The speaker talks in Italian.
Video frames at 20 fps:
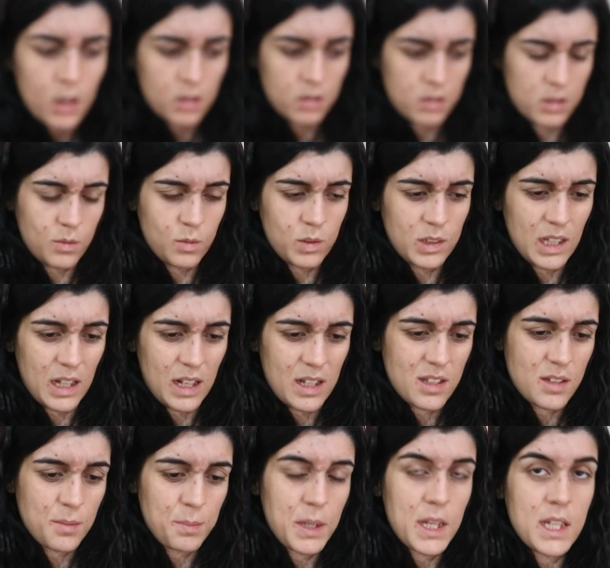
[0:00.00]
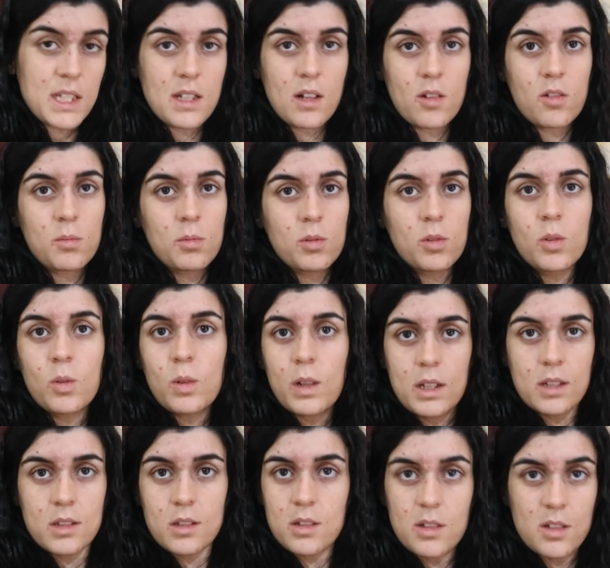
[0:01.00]
eh, svuota la spesa
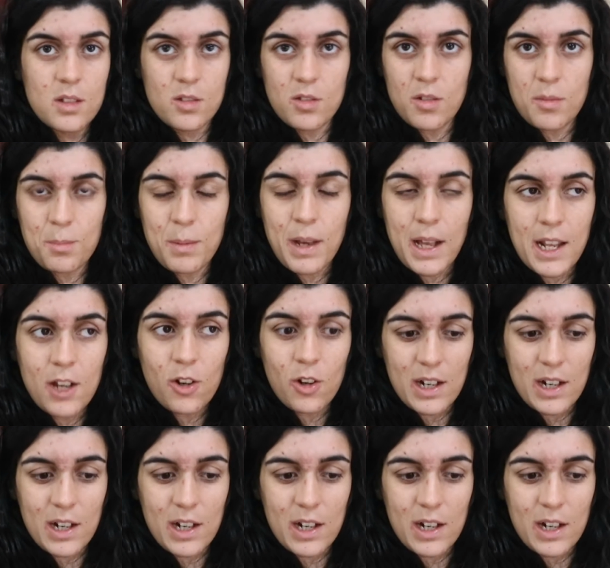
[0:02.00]
comunque sto male